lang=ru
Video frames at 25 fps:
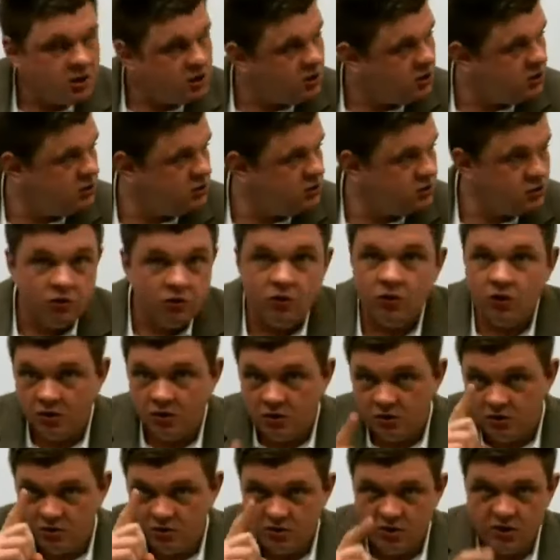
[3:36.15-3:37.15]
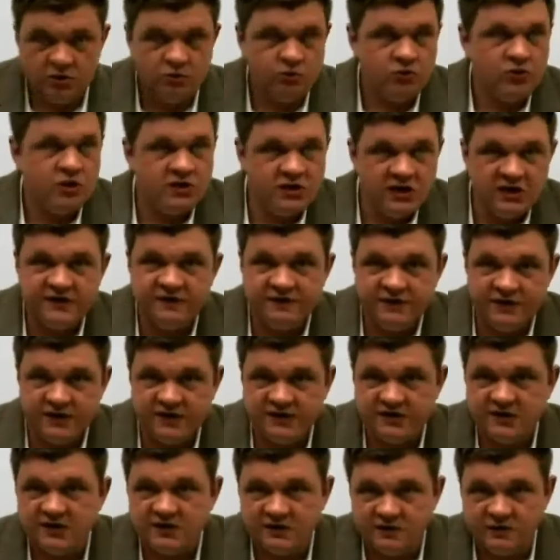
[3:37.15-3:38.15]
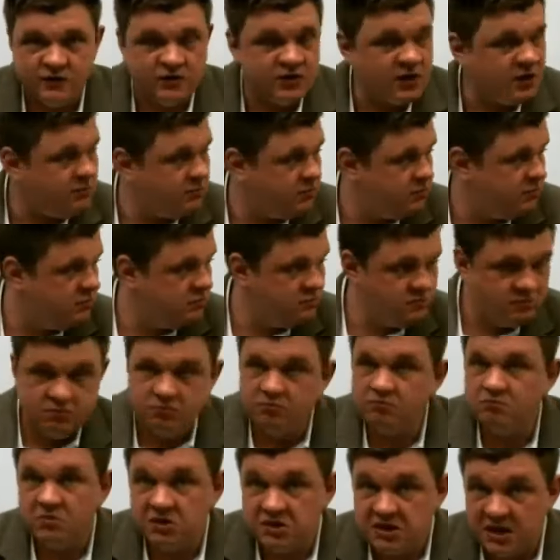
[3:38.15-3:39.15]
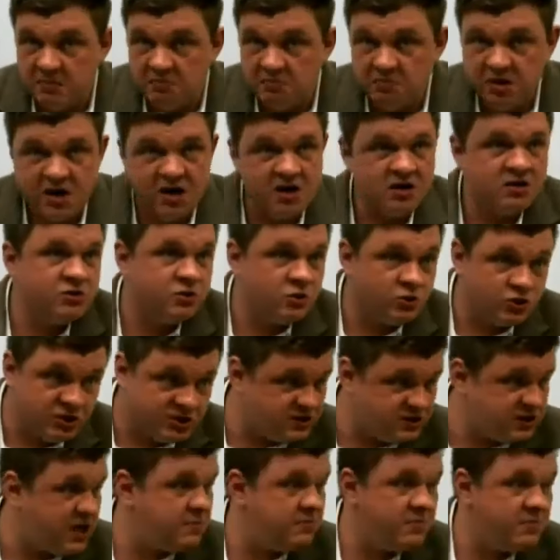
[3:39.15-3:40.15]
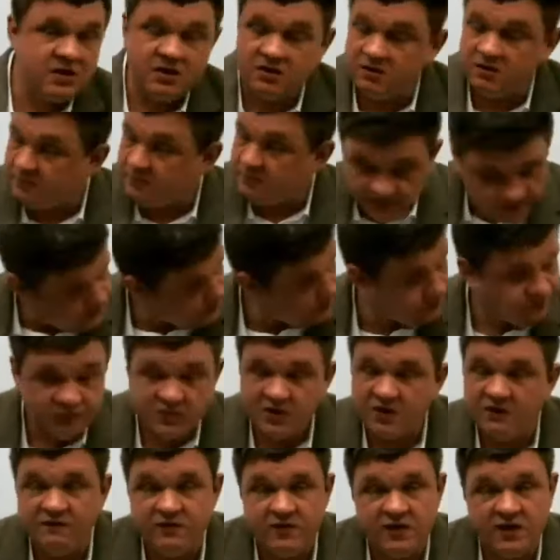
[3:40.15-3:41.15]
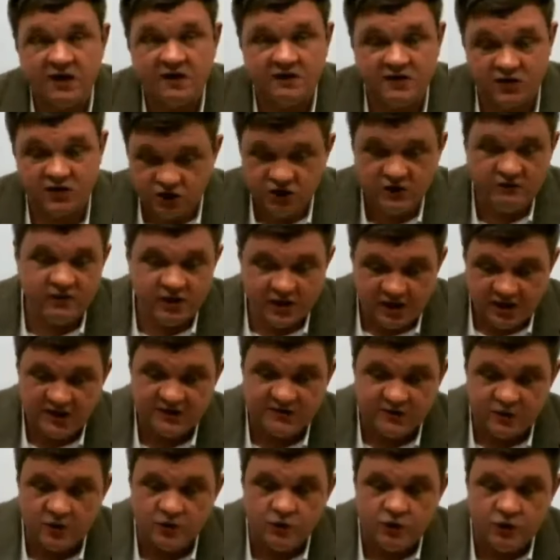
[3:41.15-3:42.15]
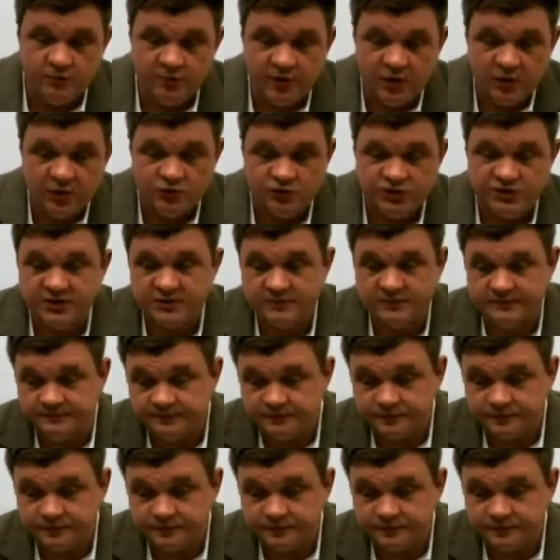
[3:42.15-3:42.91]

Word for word: Думаешь, о, надо у китайцев заказать свой там монобренд, то же самое, в три раза дешевле, как раз то и получится.